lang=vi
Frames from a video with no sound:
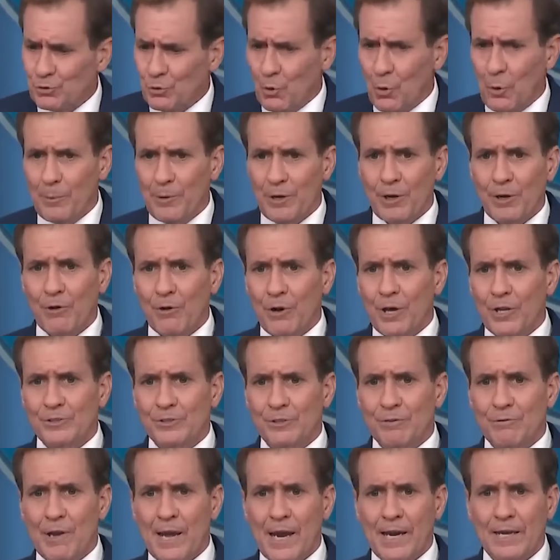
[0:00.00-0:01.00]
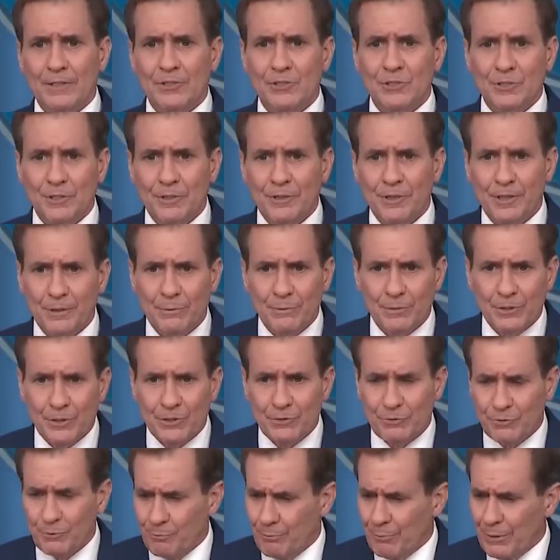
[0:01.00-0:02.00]
Phát ngôn viên Hội đồng An ninh Quốc gia Nhà
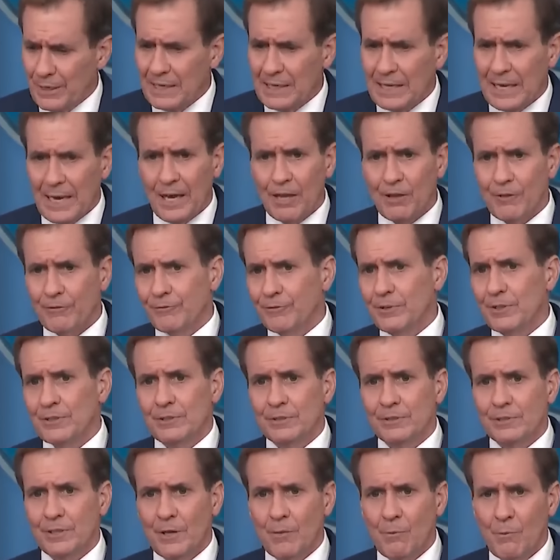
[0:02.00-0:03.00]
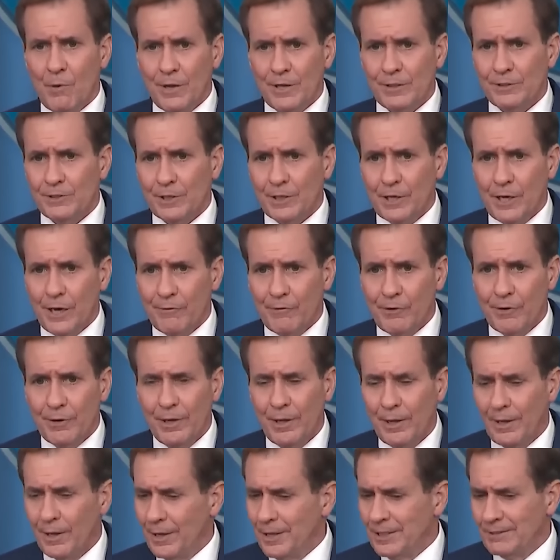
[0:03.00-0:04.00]
Trắng nói rằng Mỹ cảm thấy nhẹ
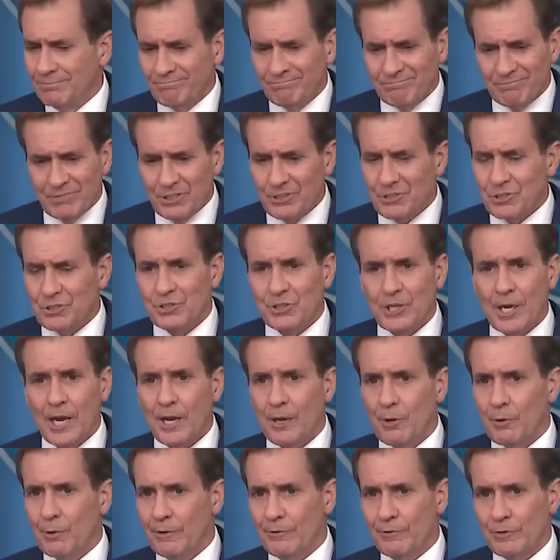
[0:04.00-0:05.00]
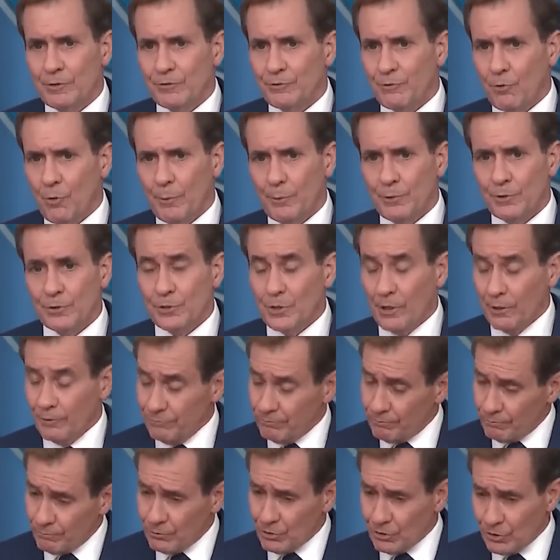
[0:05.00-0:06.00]
nhõm khi Tổng thống Hàn Quốc đảo ngược
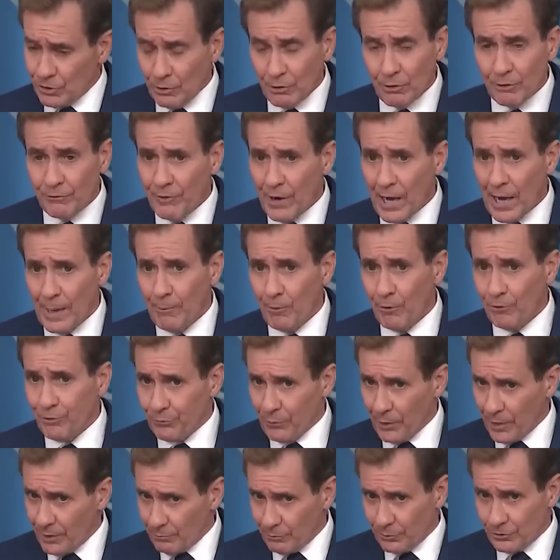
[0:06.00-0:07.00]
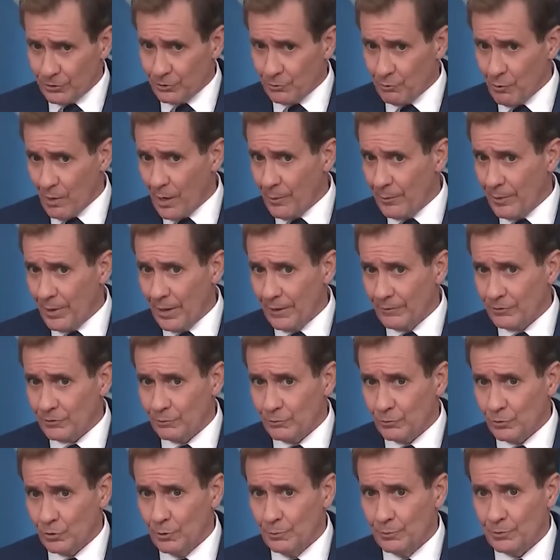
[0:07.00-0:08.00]
tuyên bố đáng lo ngại. Nhà Trắng cũng
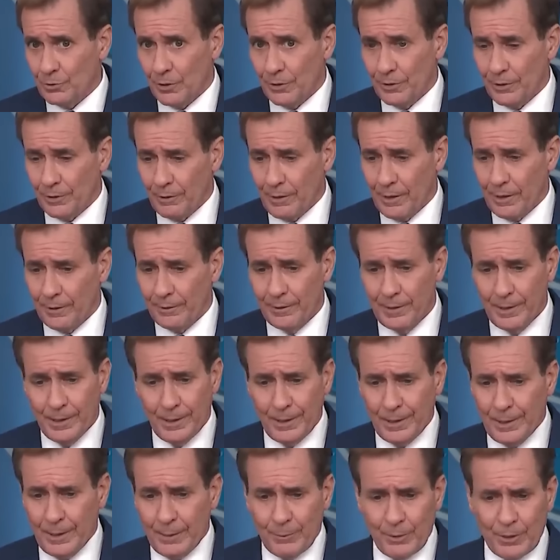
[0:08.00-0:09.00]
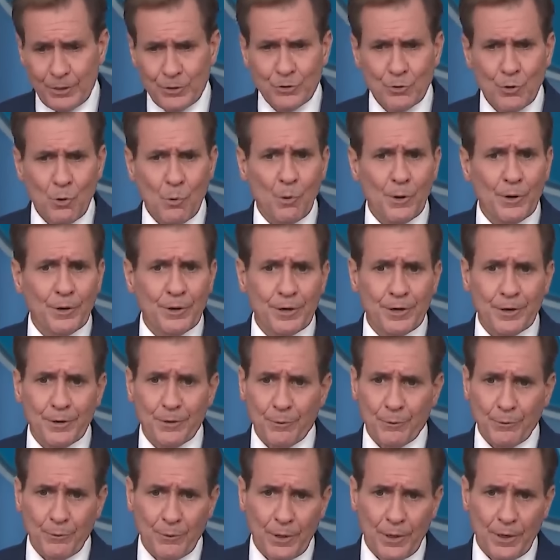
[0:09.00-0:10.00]
khẳng định chính quyền Tổng thống Joe Biden
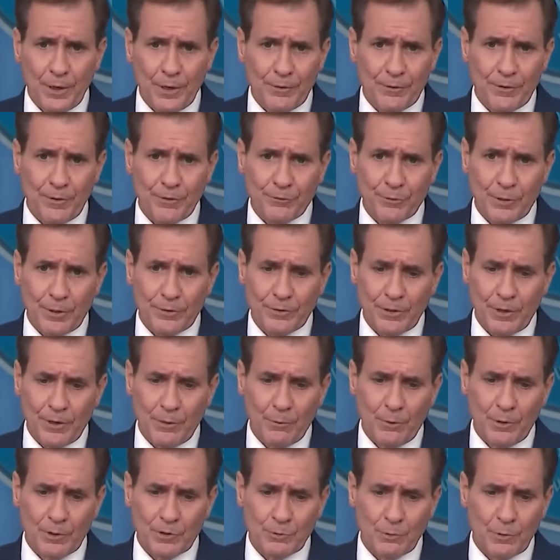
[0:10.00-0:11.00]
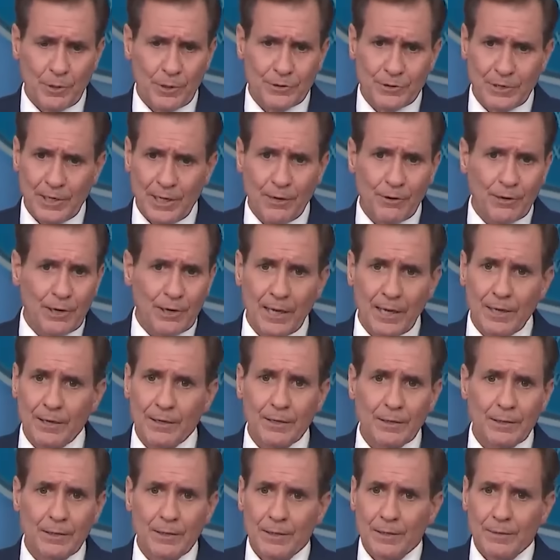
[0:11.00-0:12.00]
không biết trước về quyết định thiết quân luật ông
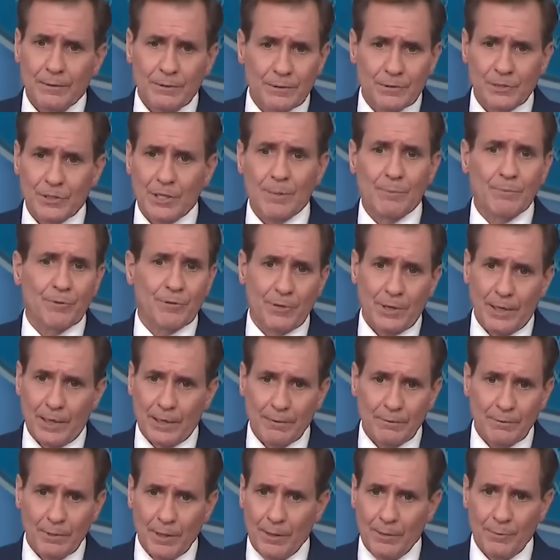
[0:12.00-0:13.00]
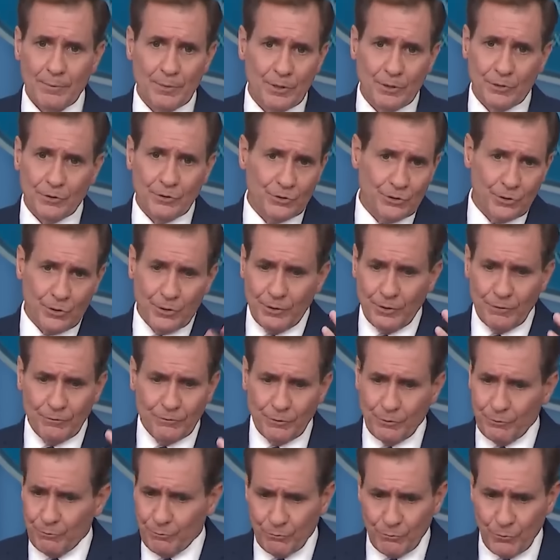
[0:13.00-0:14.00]
Yoon. Phát ngôn viên Lầu
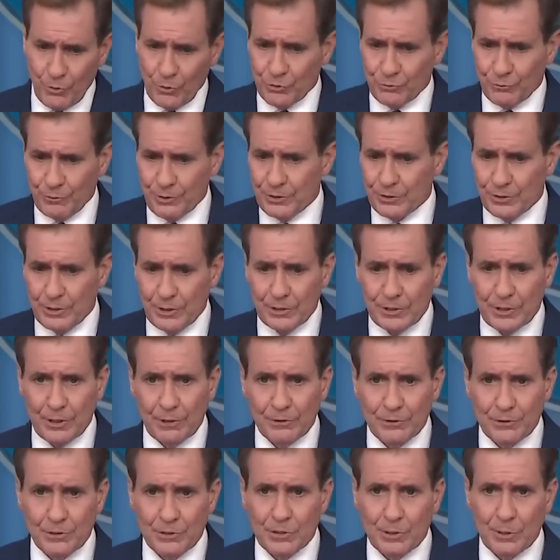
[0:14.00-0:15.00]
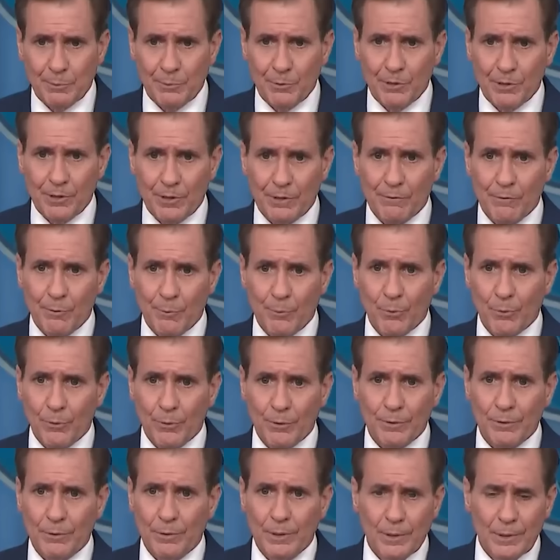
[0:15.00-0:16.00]
Năm Góc thông báo hai nước đã hoãn các cuộc
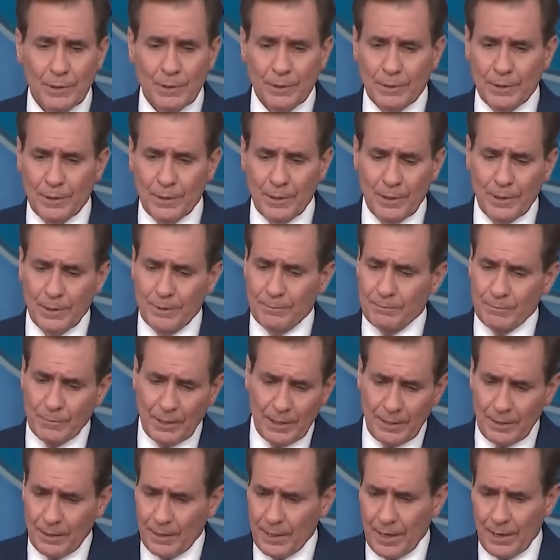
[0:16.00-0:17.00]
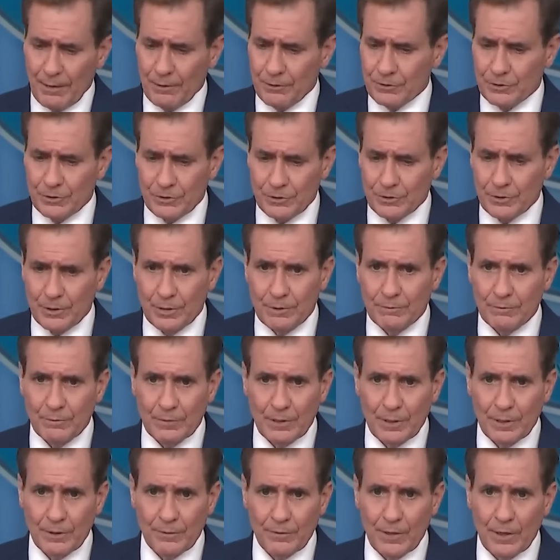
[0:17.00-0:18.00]
đàm phán về răn đe hạt nhân và đợt
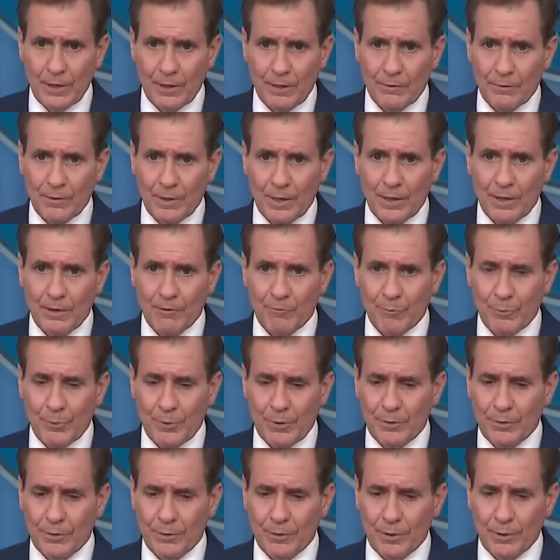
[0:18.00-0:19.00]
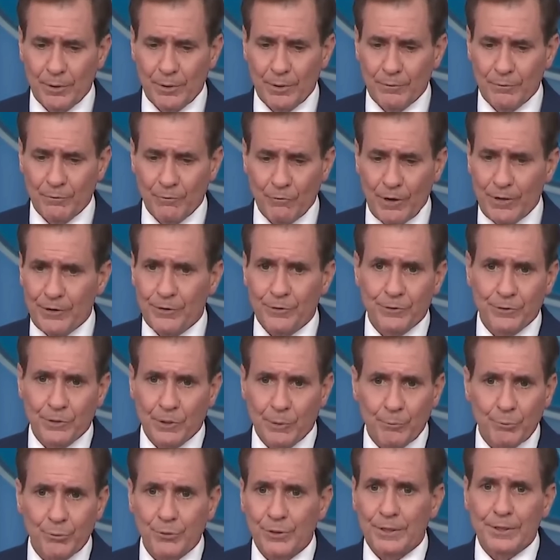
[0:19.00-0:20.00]
diễn tập sa bàn dự kiến tổ chức trong tuần
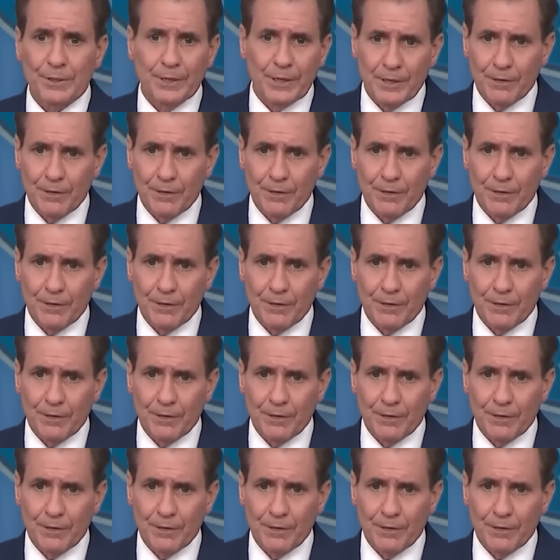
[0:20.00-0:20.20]
này.